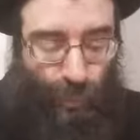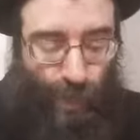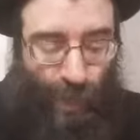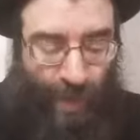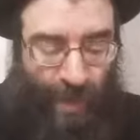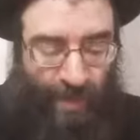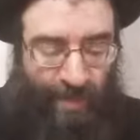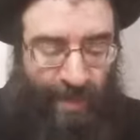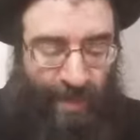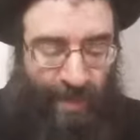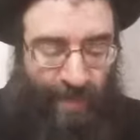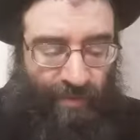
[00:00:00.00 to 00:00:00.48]

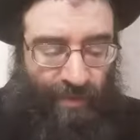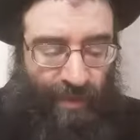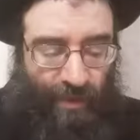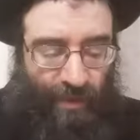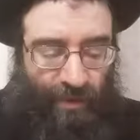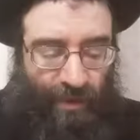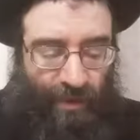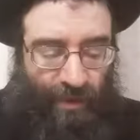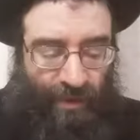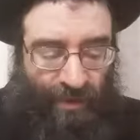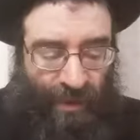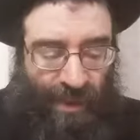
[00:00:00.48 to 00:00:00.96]
именно в
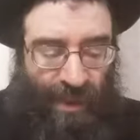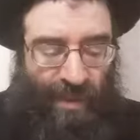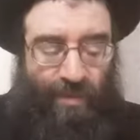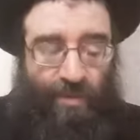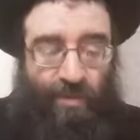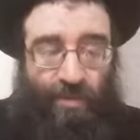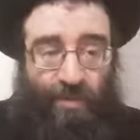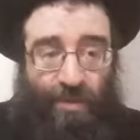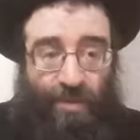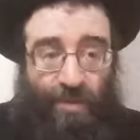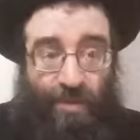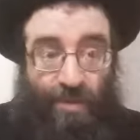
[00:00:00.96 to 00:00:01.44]

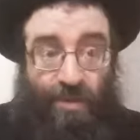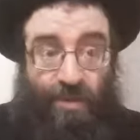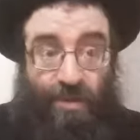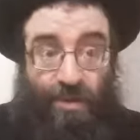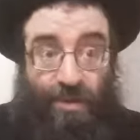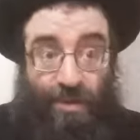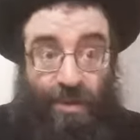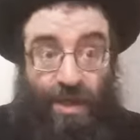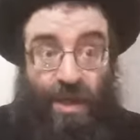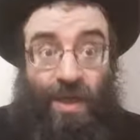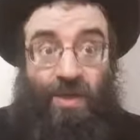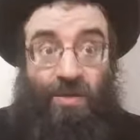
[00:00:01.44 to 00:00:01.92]
Рошашану была
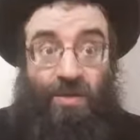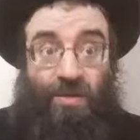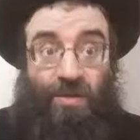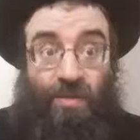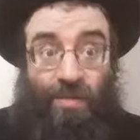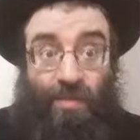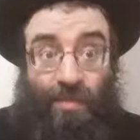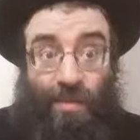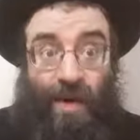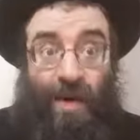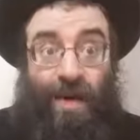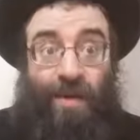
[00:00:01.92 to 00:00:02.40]
решена
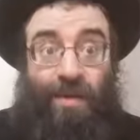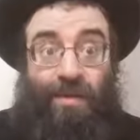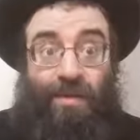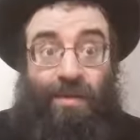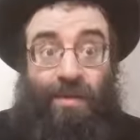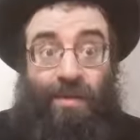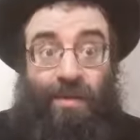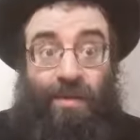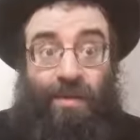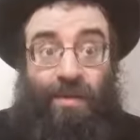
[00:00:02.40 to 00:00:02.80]
судьба